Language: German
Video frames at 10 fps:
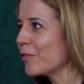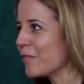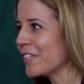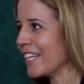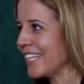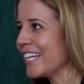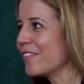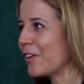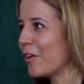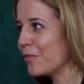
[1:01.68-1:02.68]
du wirst dann
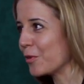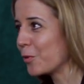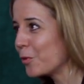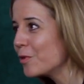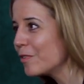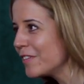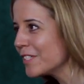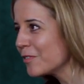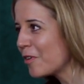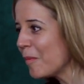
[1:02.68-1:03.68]
irgendwann auf eine grüne
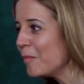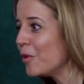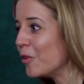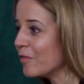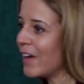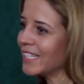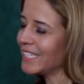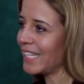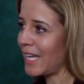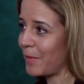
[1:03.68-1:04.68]
Wiese kommen. Und weil sich
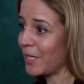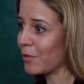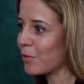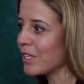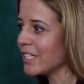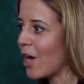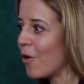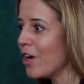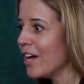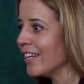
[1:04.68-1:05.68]
dann aber natürlich auch
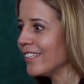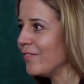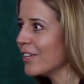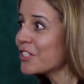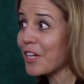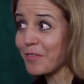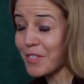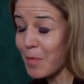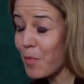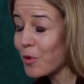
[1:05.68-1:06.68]
die Wirtschaft sehr
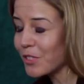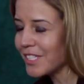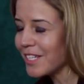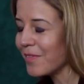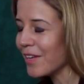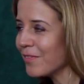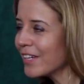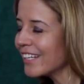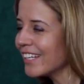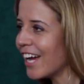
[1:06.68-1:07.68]
positiv
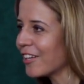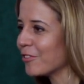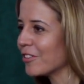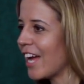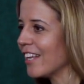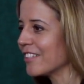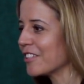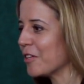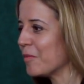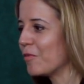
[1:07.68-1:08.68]
entwickelt hat und alles
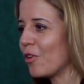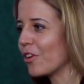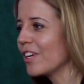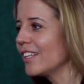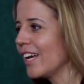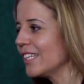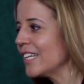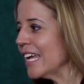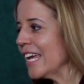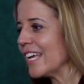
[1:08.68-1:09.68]
ähm, floriert hat,
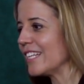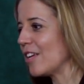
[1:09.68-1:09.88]
ist